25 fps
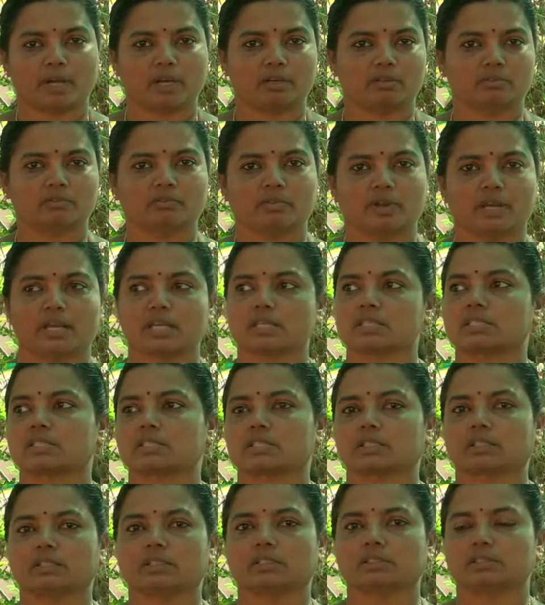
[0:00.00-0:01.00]
பழம்
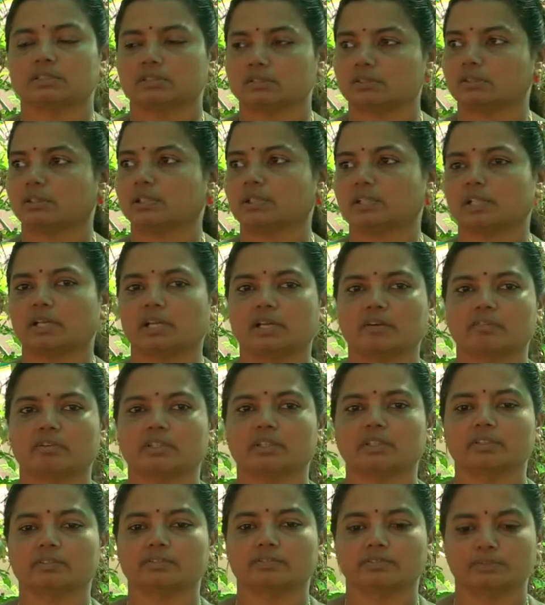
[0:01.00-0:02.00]
வேஸ்ட்டு ஸோ இதெல்லாம்
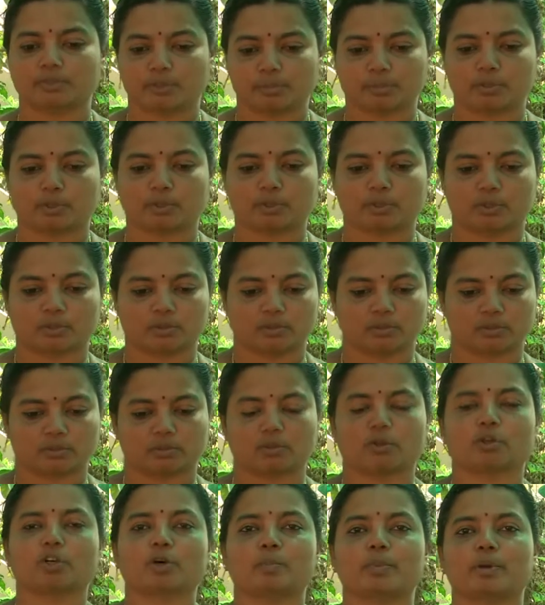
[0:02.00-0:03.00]
வந்து இப்போ
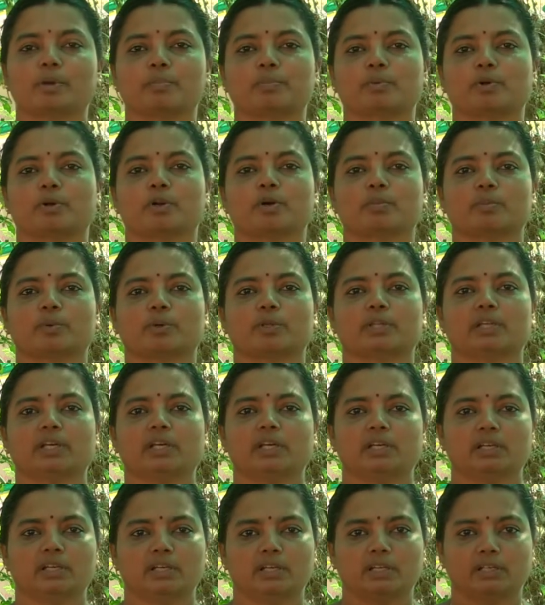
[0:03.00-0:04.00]
கொக்கோபிட் போடும் போதே
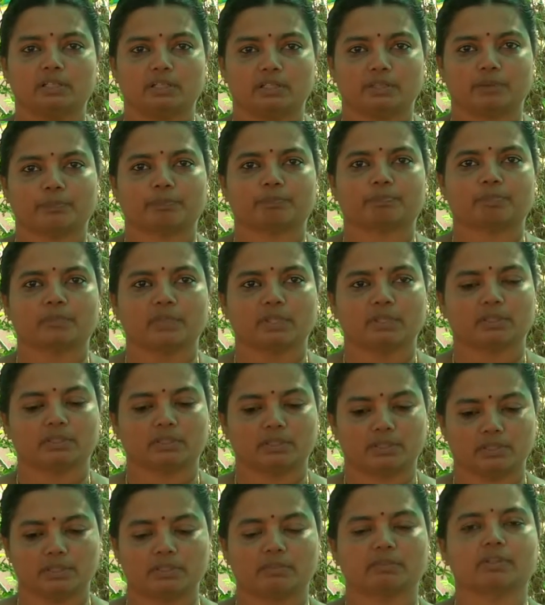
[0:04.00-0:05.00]

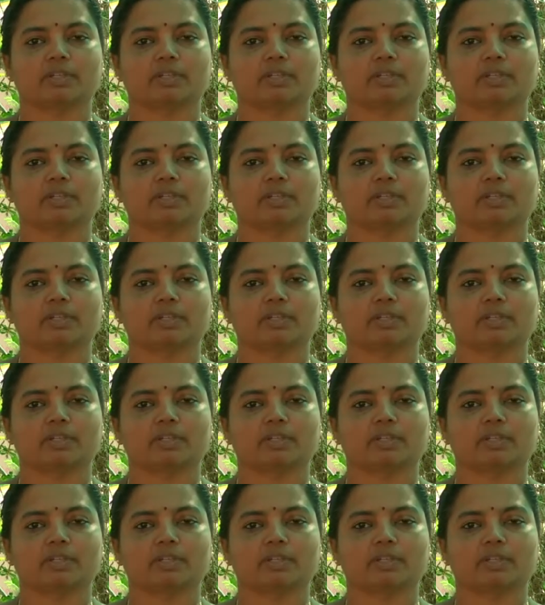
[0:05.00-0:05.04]
இதை